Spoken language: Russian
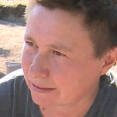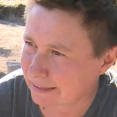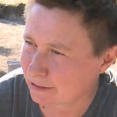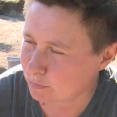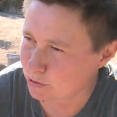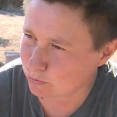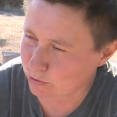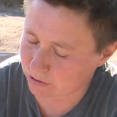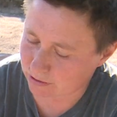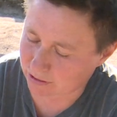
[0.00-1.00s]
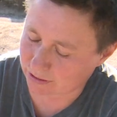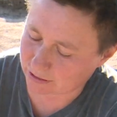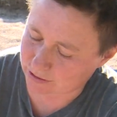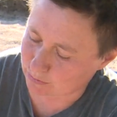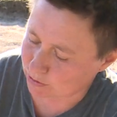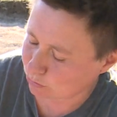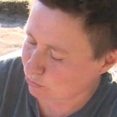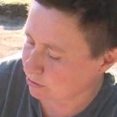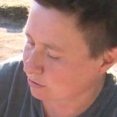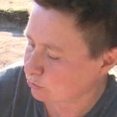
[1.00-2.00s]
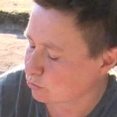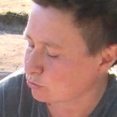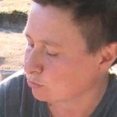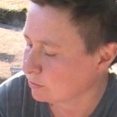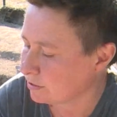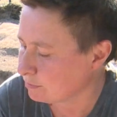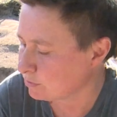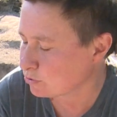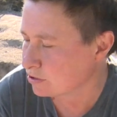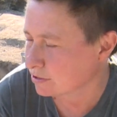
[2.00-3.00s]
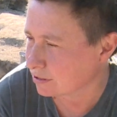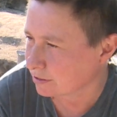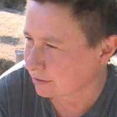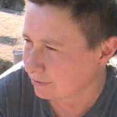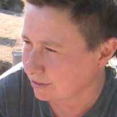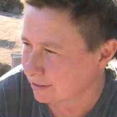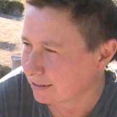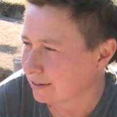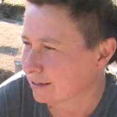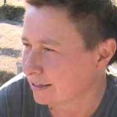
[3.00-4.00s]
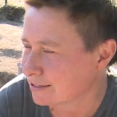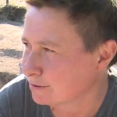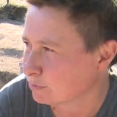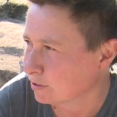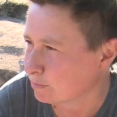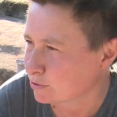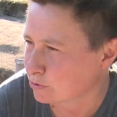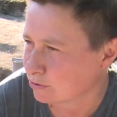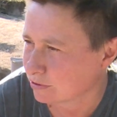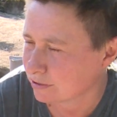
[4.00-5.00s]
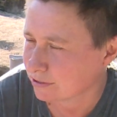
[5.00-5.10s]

это позволит и замахнуться на то, чтобы для Минусинской котловины, для Хакасии была построена